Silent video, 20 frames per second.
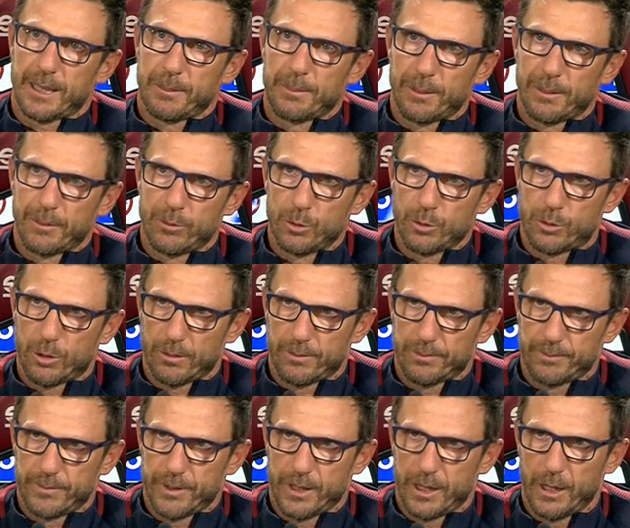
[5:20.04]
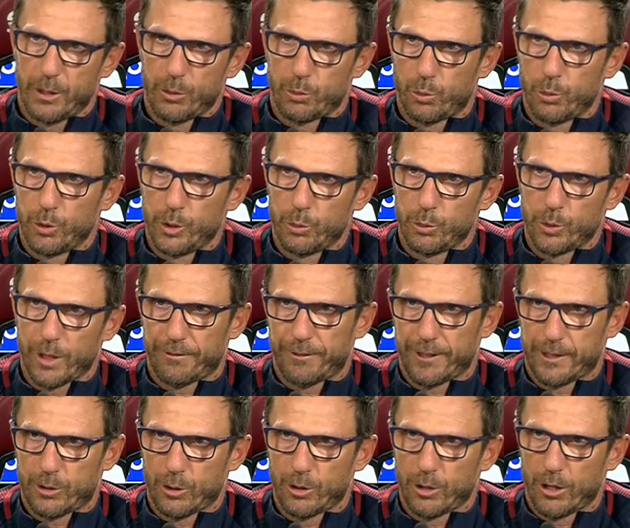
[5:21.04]
che abbiamo avuto, in cui una ha
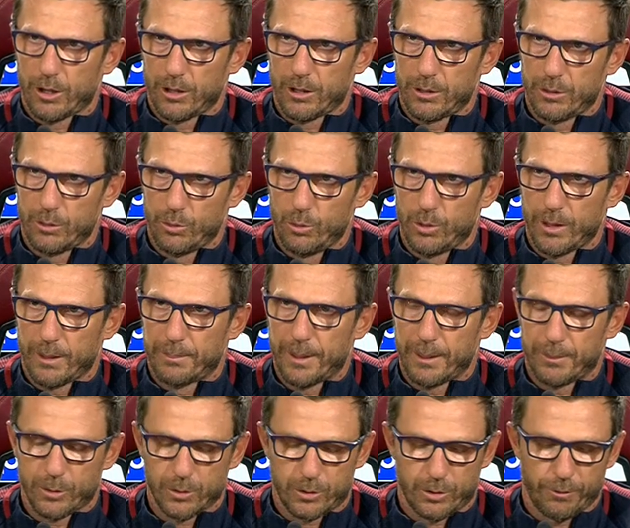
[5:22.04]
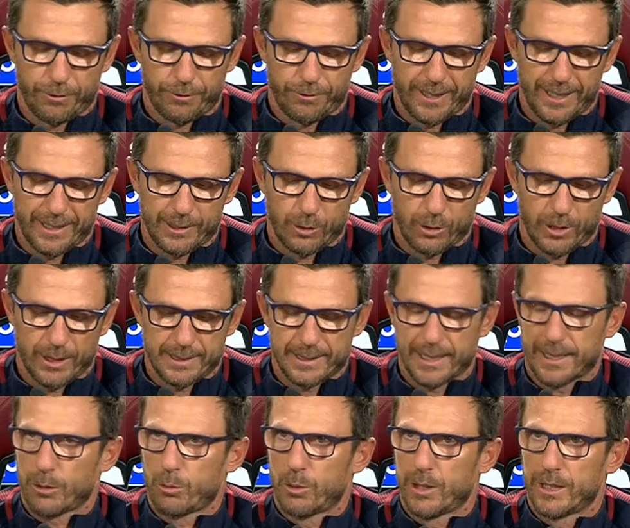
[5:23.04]
fatto gol, una abbiamo sofferto che è
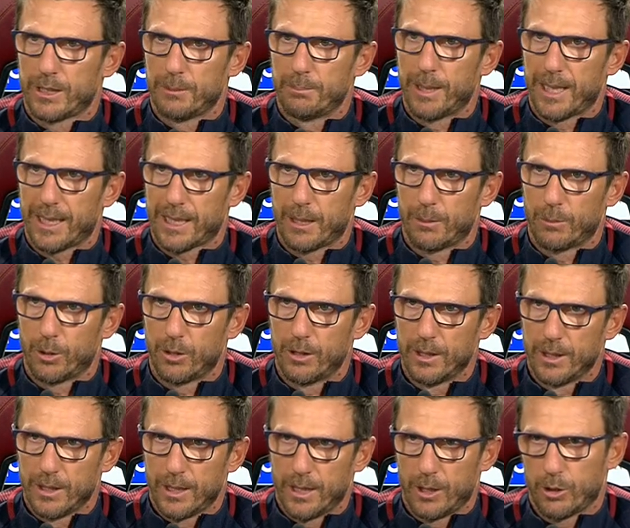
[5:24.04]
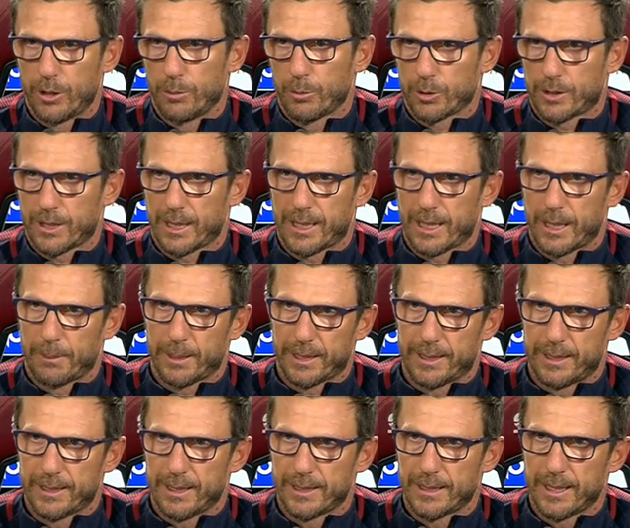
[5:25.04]
stata quella di Bergamo, lo dimostra anche la partita